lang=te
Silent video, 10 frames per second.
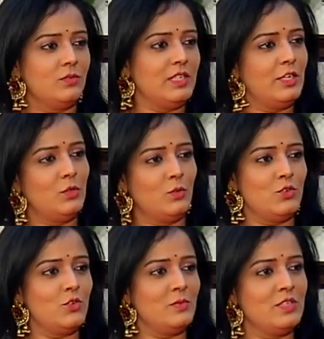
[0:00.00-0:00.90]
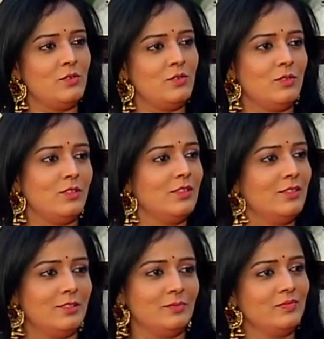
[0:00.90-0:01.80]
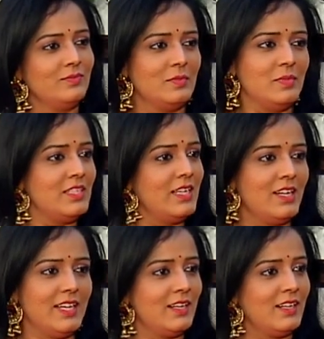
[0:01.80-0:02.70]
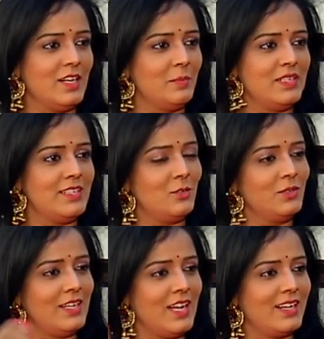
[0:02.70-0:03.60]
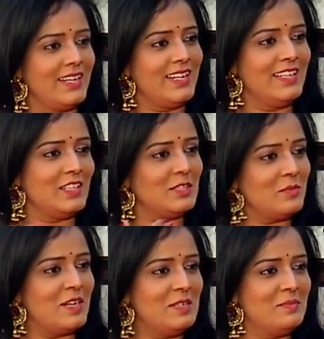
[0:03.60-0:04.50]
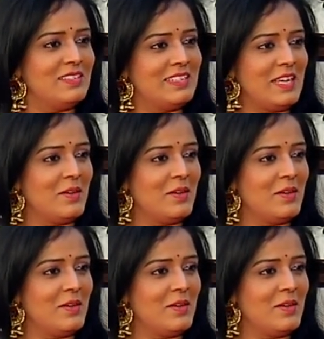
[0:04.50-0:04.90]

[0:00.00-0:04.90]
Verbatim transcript: ఉన్నన్ని రోజులు మీరు బిజీగా ఇక్కడ గడిపేశారు తను అక్కడికి వెళ్ళిన తర్వాత మళ్ళీ మిస్సింగ్